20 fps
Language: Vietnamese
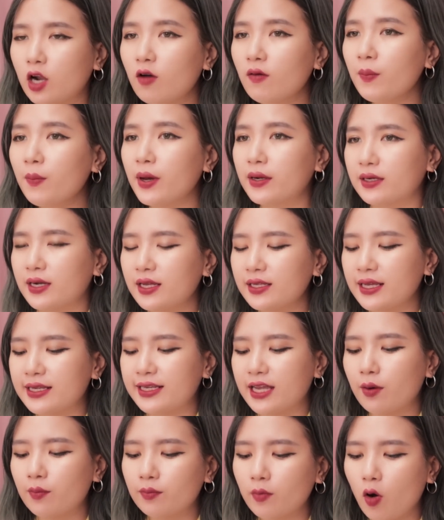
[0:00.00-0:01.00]
Đối với mình á, thì
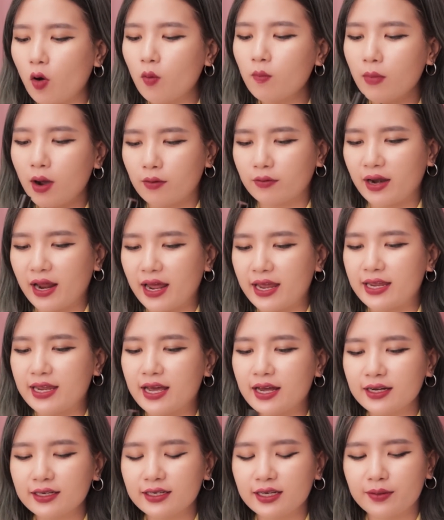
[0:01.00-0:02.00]
trong bốn màu này
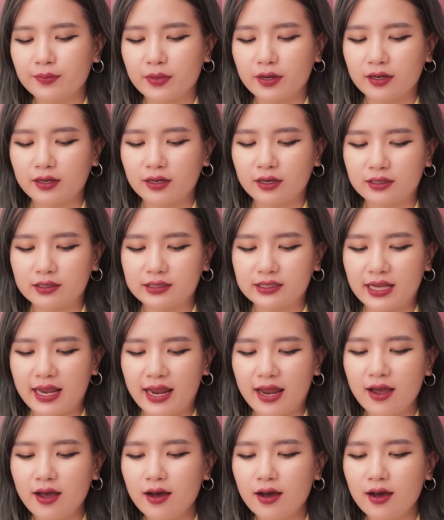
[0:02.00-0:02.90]
á, thì mình sẽ